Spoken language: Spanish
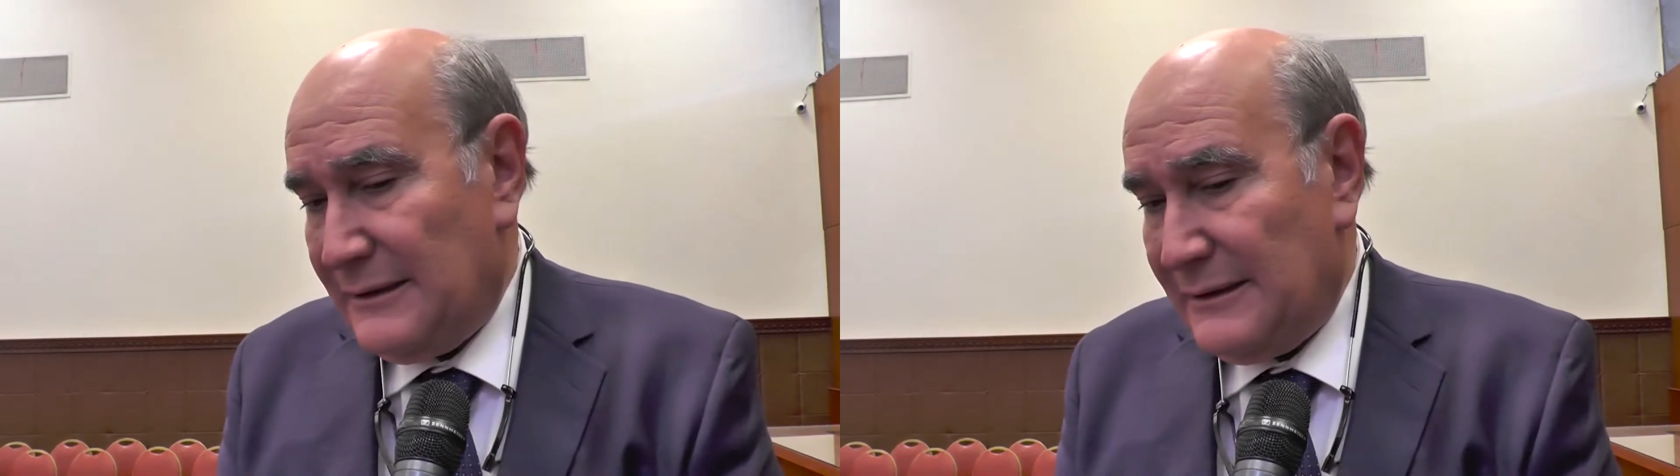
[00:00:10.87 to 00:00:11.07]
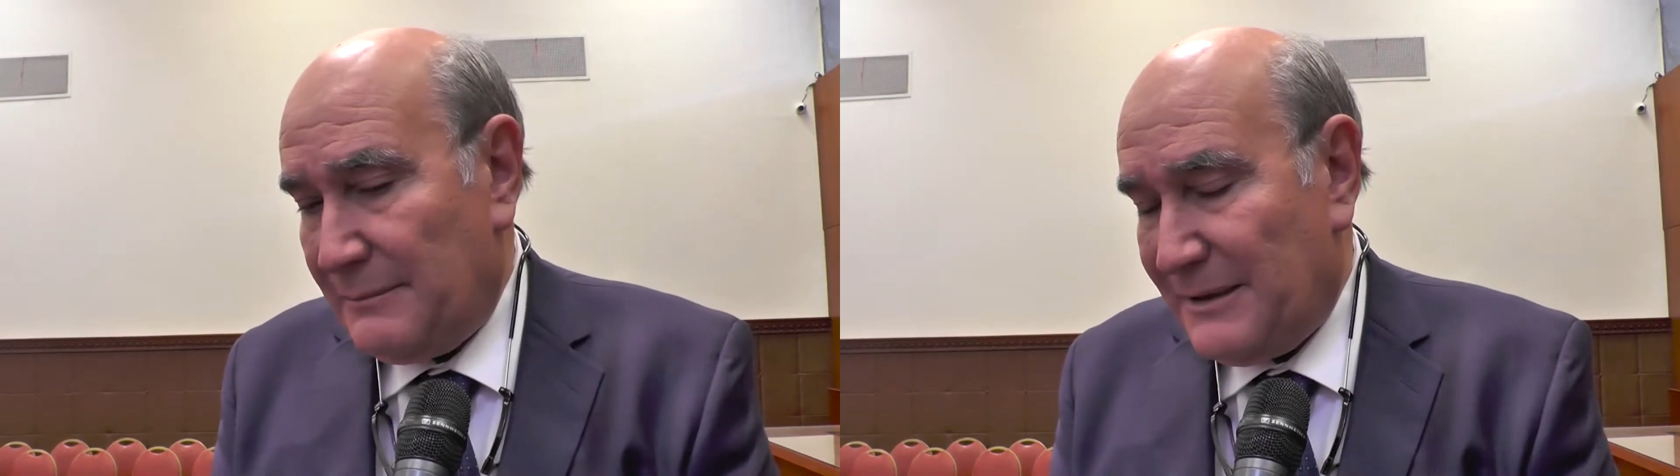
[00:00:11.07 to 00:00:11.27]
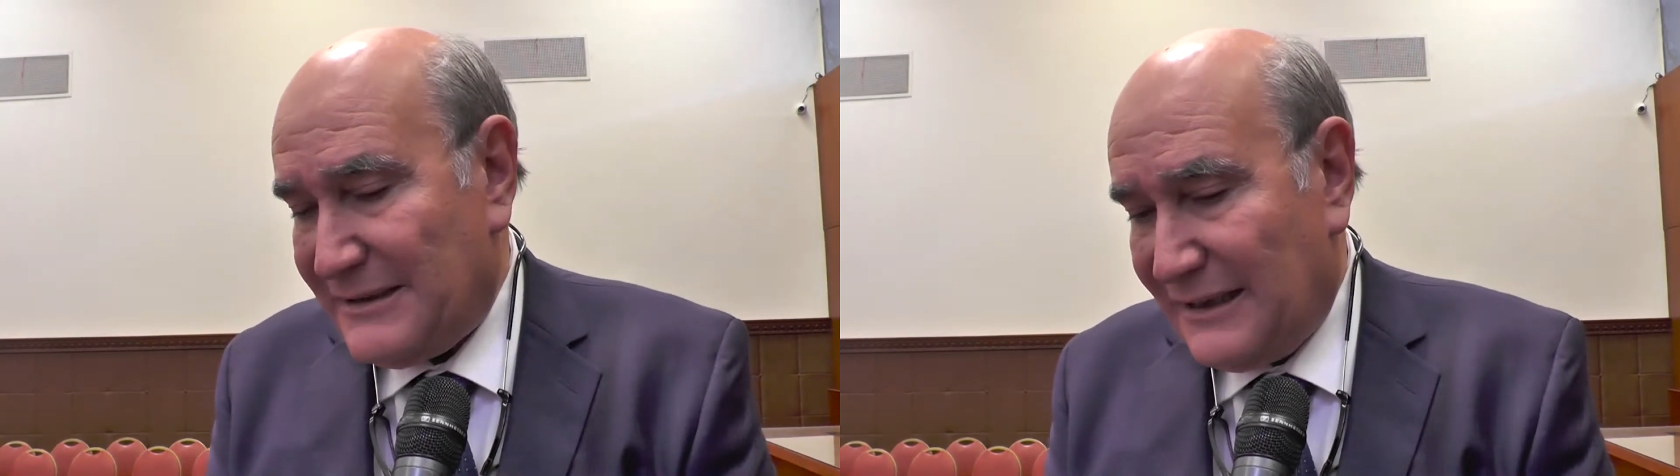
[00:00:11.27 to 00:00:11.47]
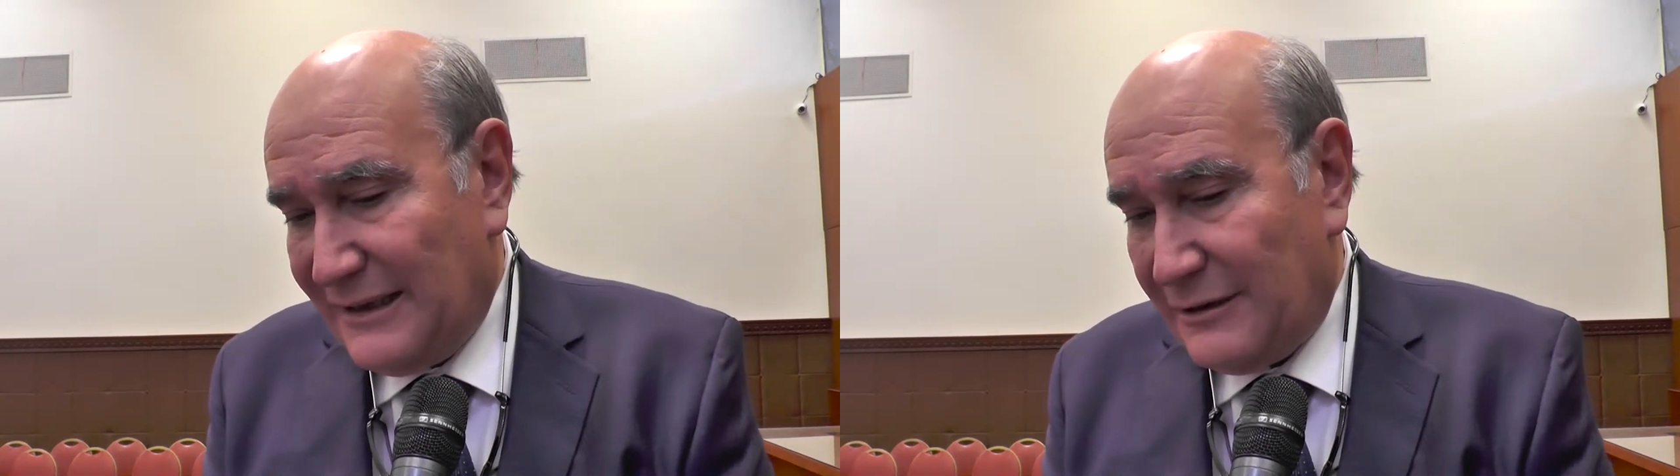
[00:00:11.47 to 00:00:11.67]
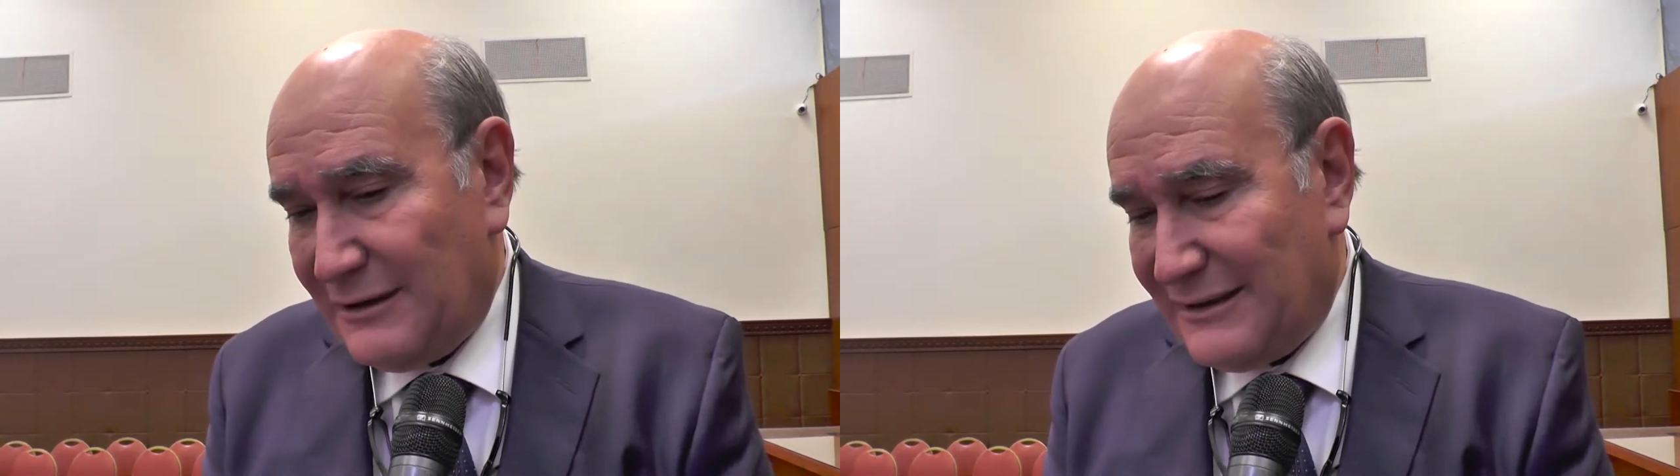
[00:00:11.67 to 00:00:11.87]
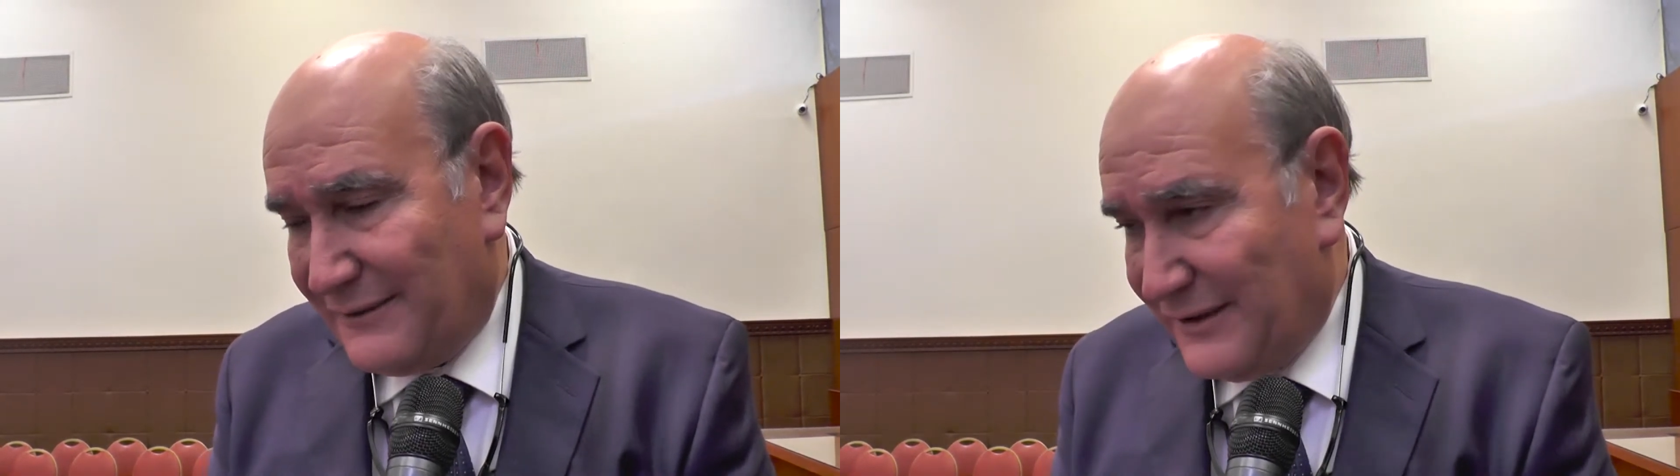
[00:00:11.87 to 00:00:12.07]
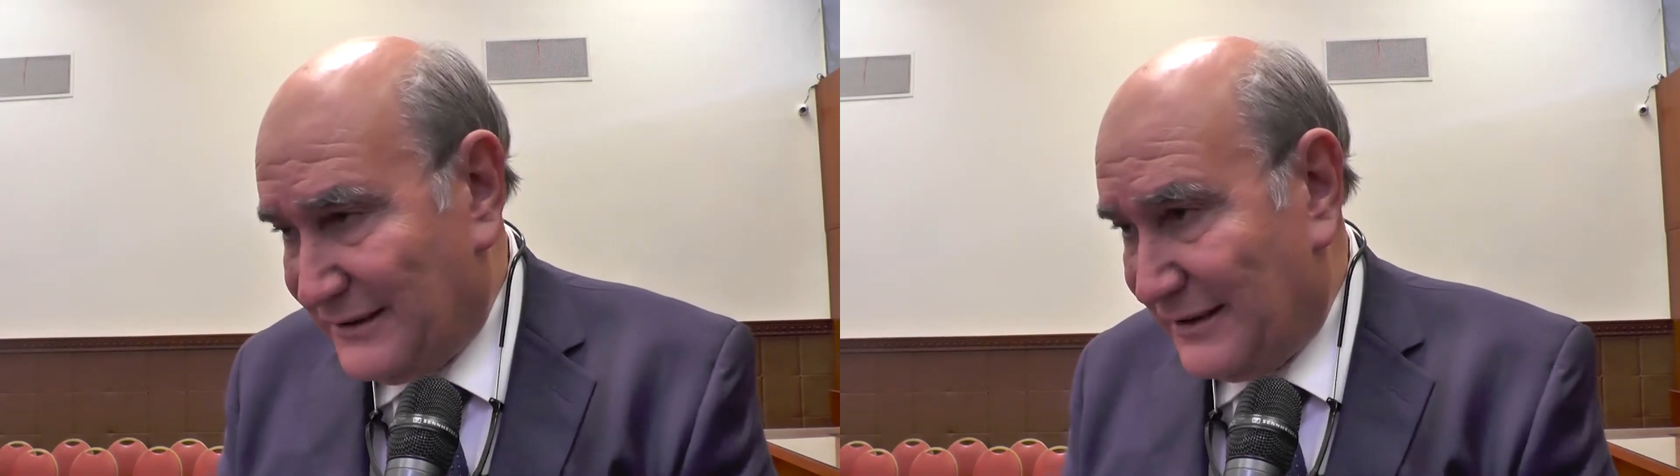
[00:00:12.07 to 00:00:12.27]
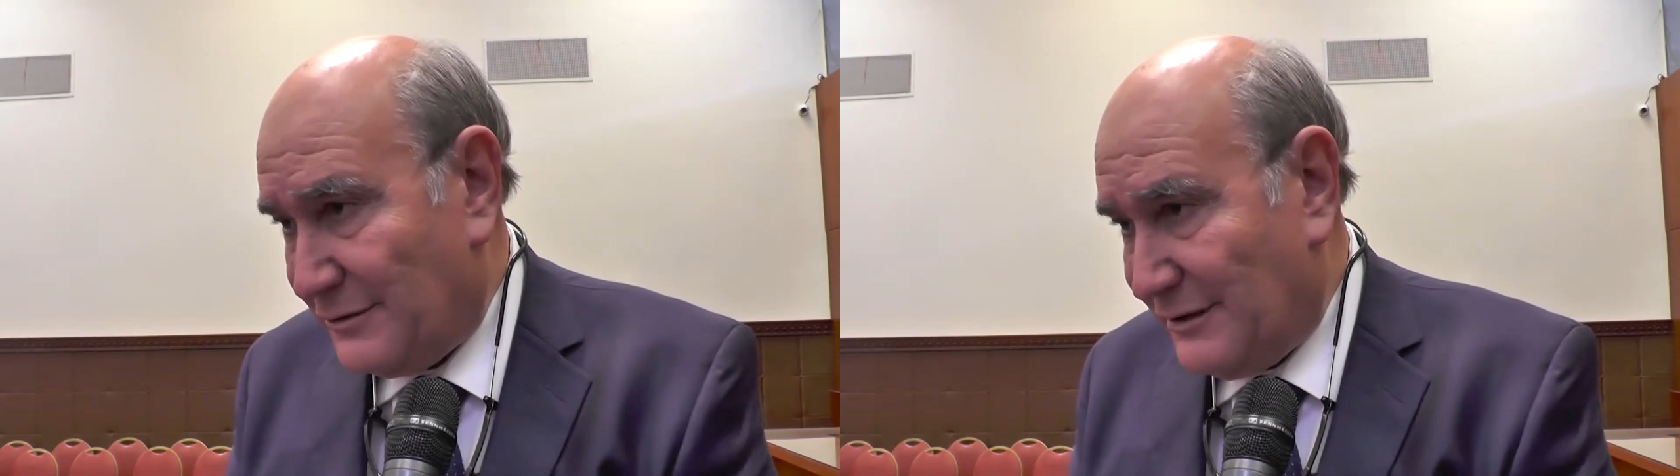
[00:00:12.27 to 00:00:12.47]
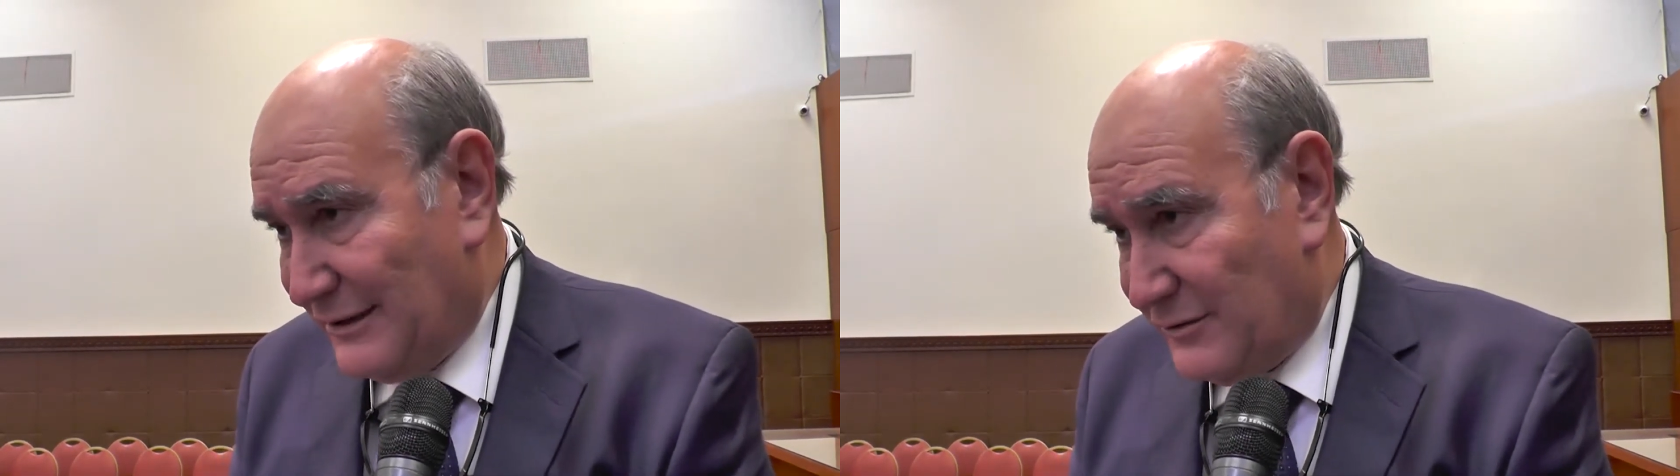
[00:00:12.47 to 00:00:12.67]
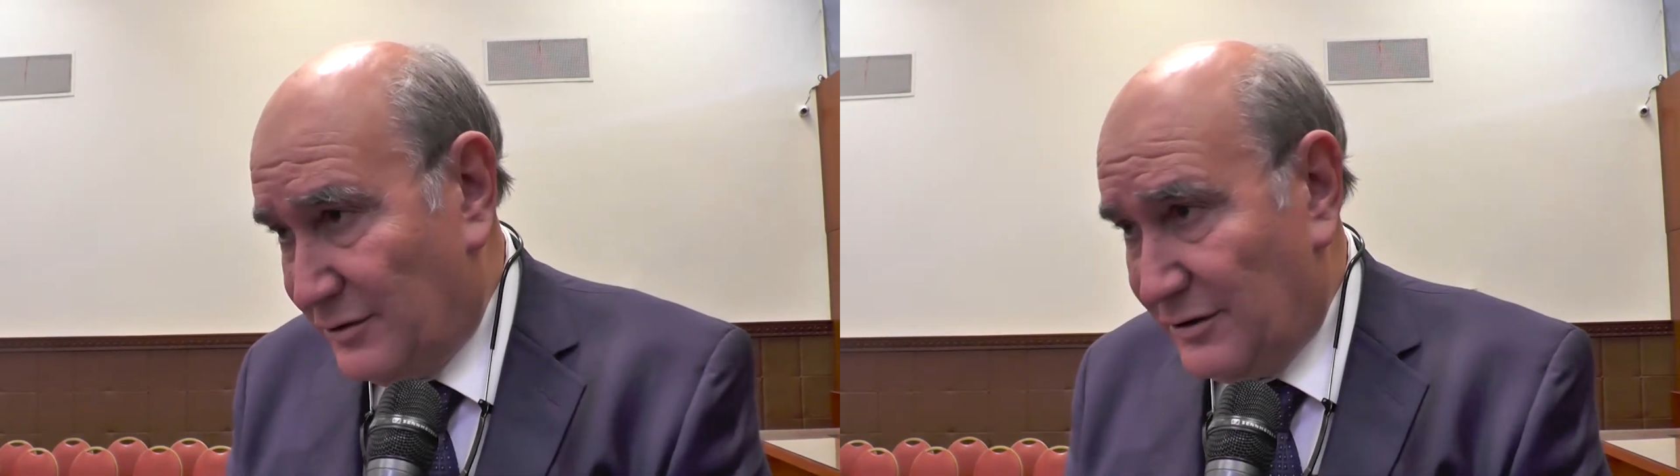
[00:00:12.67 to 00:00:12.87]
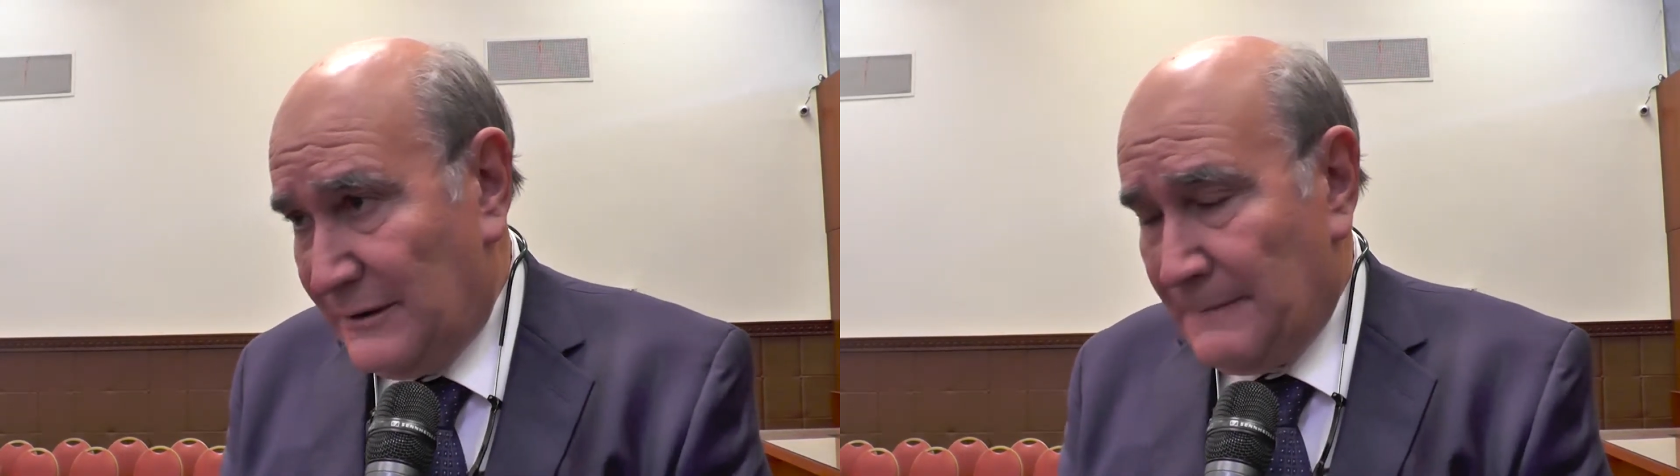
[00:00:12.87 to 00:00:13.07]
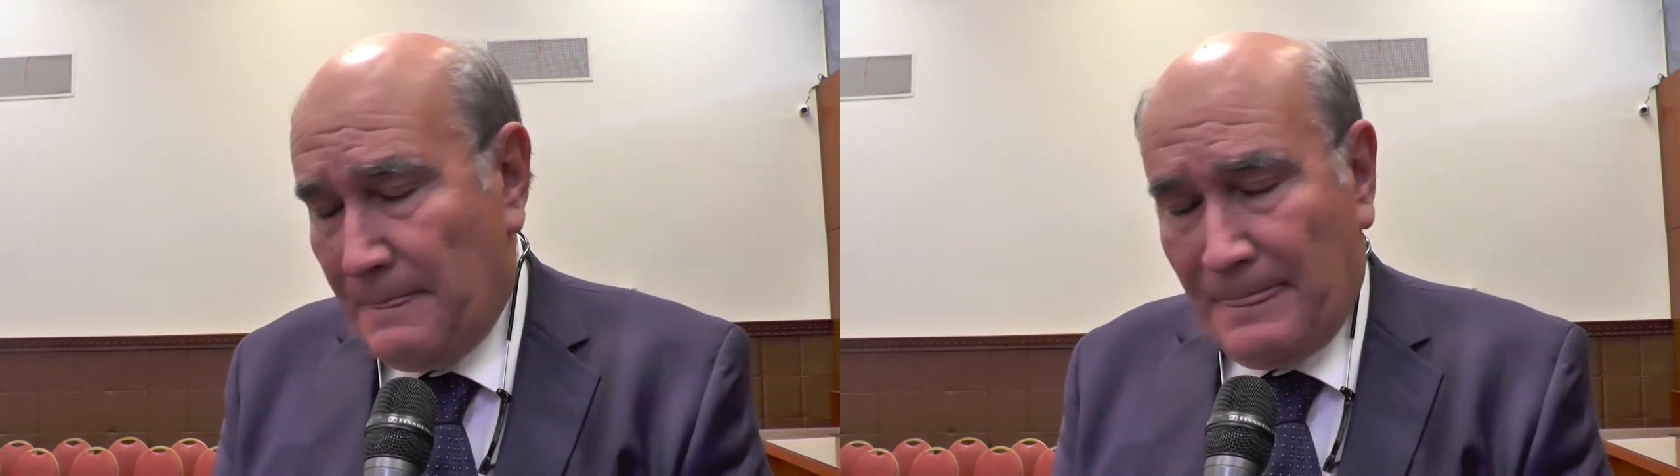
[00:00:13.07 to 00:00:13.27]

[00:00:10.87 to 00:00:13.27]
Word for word: de pasajeros le está faltando el gasoil,